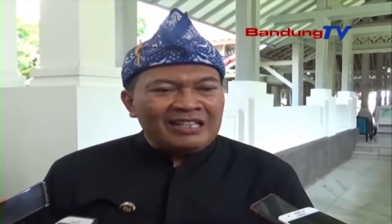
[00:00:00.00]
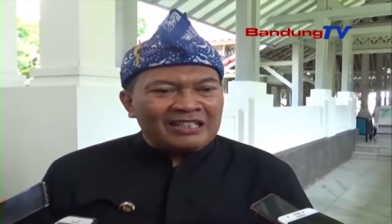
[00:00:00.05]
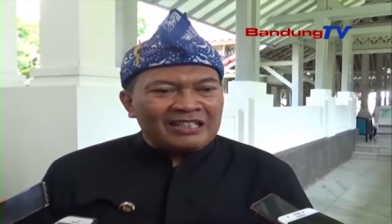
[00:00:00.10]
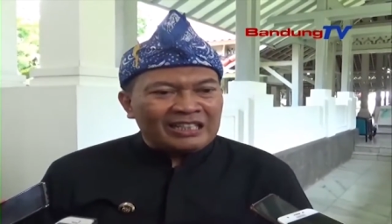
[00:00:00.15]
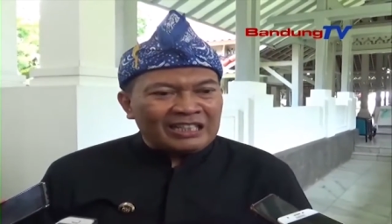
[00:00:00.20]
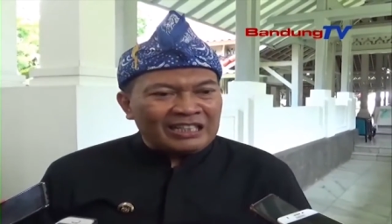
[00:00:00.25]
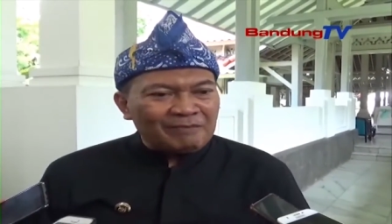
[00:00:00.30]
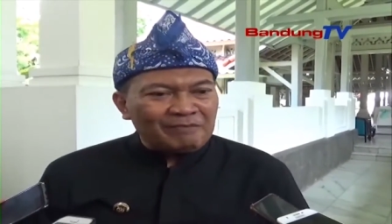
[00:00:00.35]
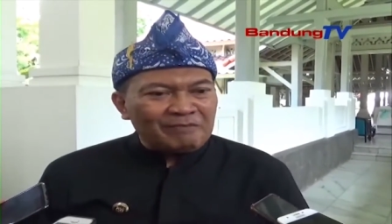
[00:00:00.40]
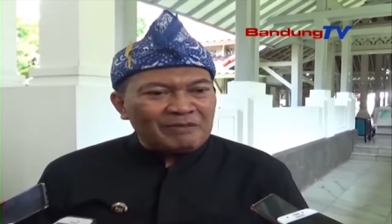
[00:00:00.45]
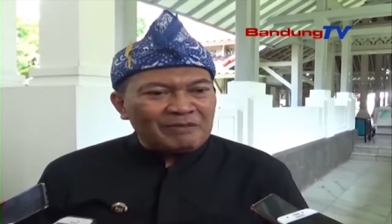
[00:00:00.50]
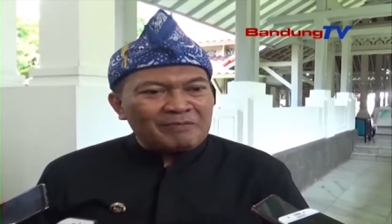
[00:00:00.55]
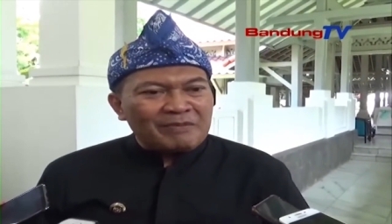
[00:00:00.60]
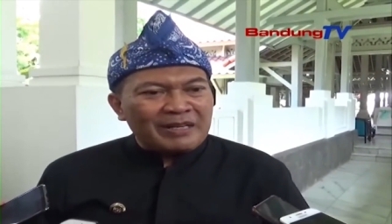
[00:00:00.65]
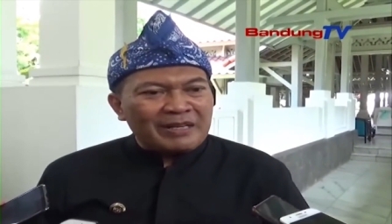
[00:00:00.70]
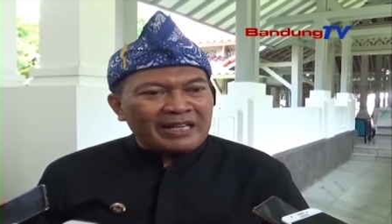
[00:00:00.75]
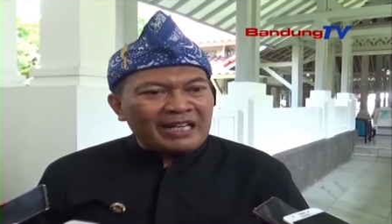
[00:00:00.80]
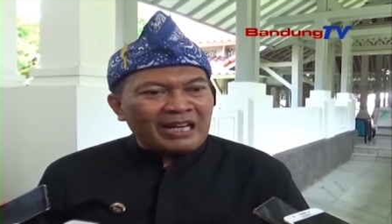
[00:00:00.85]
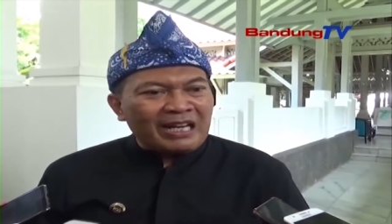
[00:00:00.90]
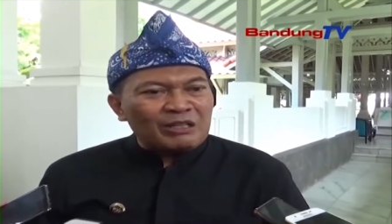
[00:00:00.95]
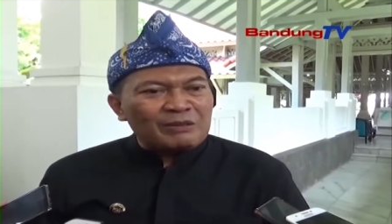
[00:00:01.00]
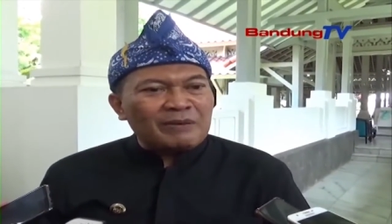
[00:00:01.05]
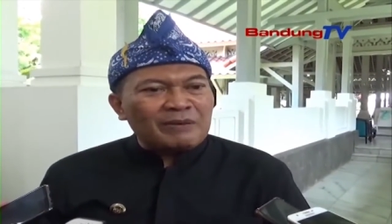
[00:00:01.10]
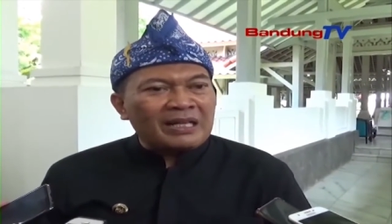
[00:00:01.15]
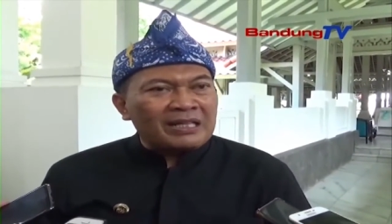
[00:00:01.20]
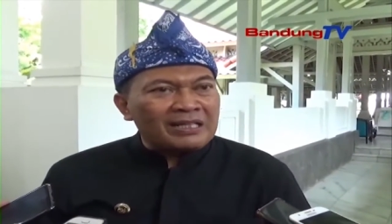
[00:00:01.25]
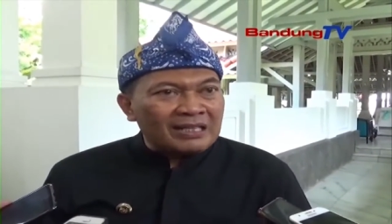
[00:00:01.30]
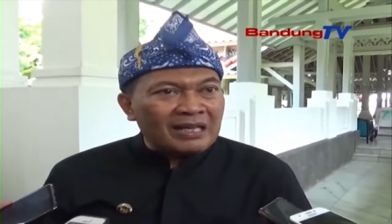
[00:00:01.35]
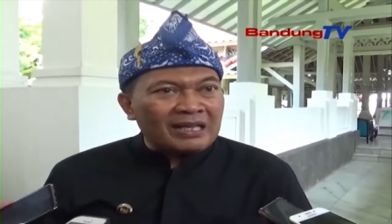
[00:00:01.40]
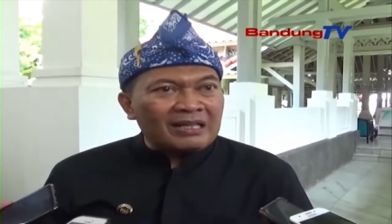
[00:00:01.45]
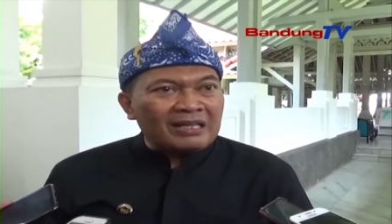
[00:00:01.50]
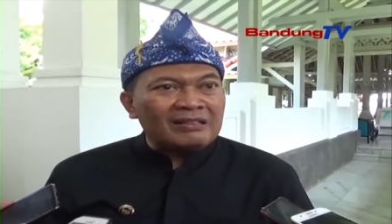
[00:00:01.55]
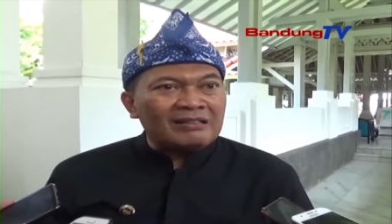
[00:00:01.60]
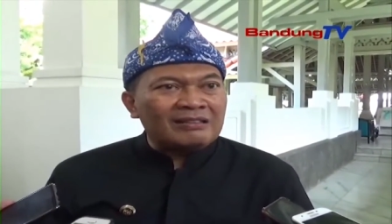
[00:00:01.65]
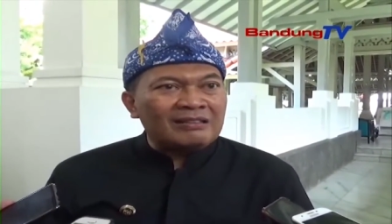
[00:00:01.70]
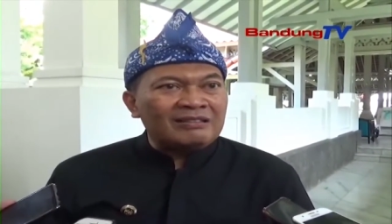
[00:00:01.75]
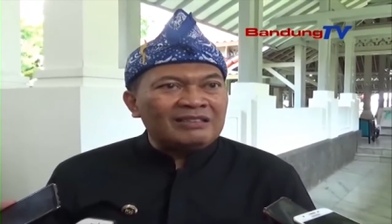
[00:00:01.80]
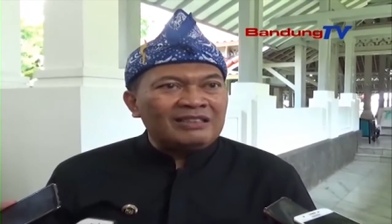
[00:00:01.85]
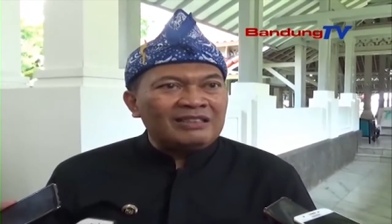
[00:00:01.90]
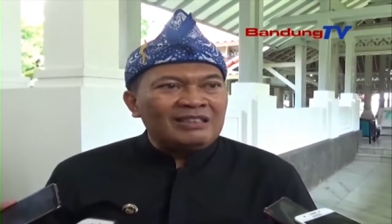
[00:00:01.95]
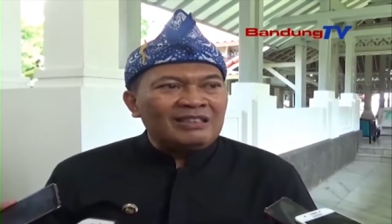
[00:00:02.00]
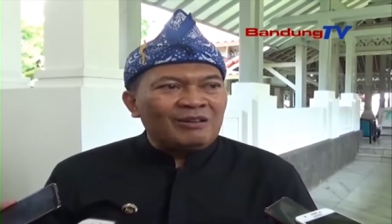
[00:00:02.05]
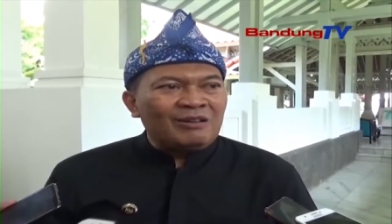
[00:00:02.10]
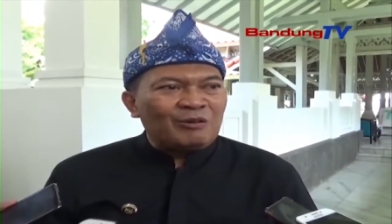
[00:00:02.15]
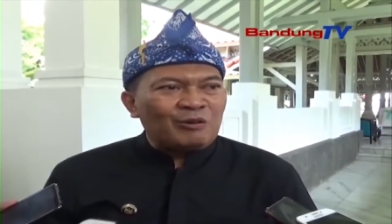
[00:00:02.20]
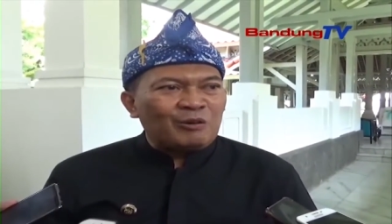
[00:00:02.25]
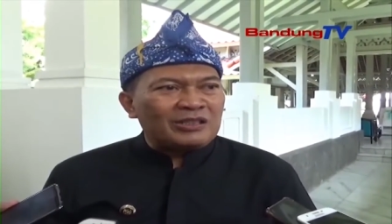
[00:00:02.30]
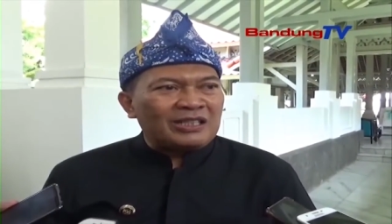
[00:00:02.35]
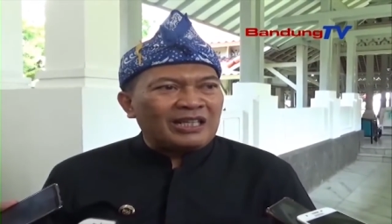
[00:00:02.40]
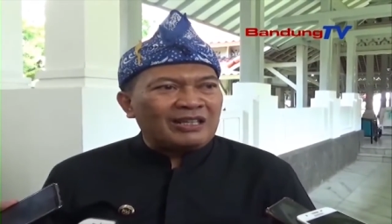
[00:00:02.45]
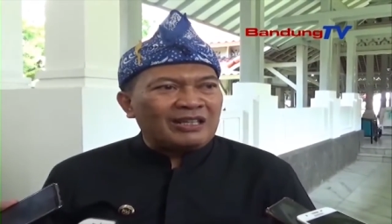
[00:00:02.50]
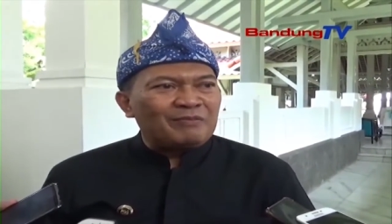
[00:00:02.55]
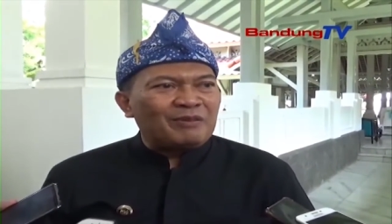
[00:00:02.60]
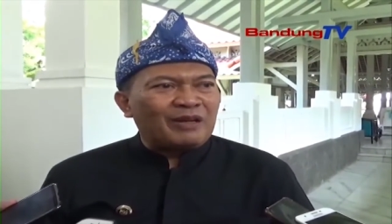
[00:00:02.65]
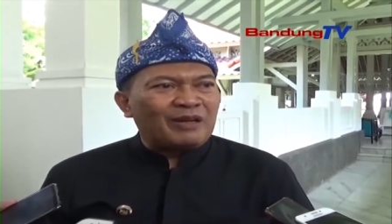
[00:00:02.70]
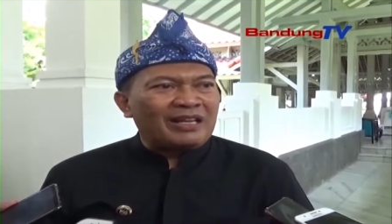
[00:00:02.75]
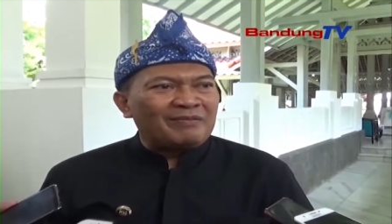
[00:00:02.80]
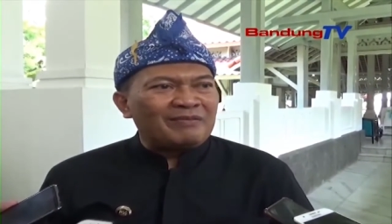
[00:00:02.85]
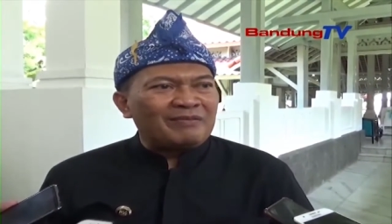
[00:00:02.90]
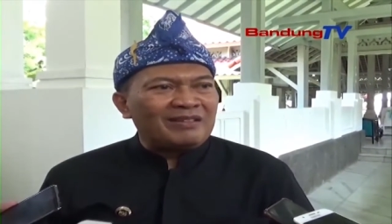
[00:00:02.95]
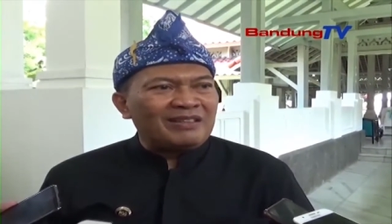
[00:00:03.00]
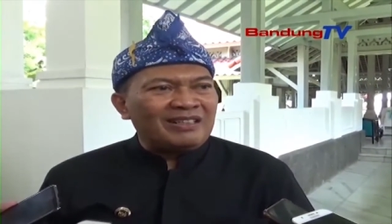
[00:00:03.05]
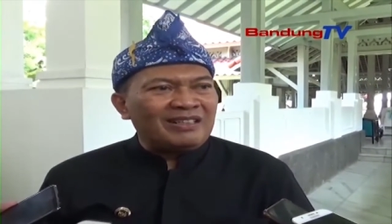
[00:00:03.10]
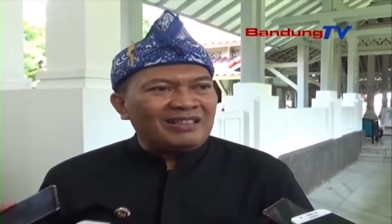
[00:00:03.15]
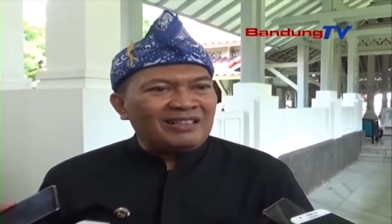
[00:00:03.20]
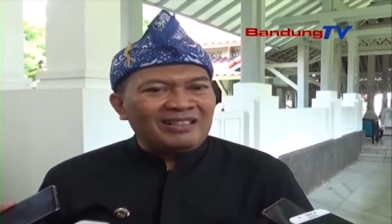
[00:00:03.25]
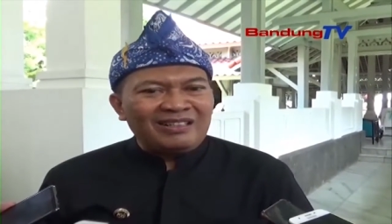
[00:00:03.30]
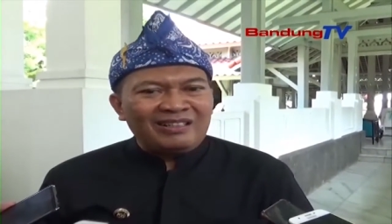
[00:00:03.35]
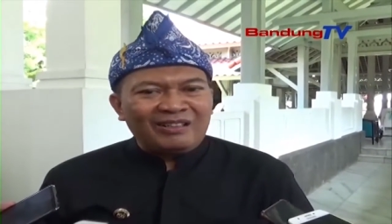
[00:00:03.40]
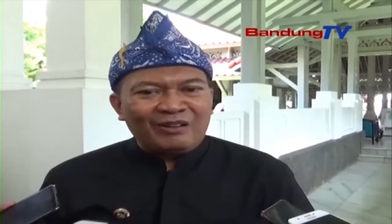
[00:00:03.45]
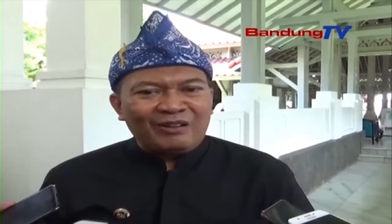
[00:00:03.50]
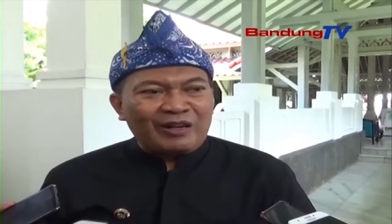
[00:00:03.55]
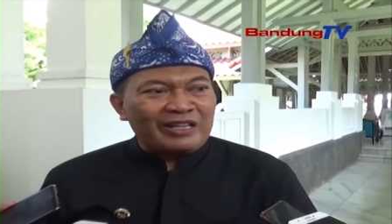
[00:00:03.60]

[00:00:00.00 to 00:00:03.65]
tetap mereka harus diperhatikan urusan mungkin uh,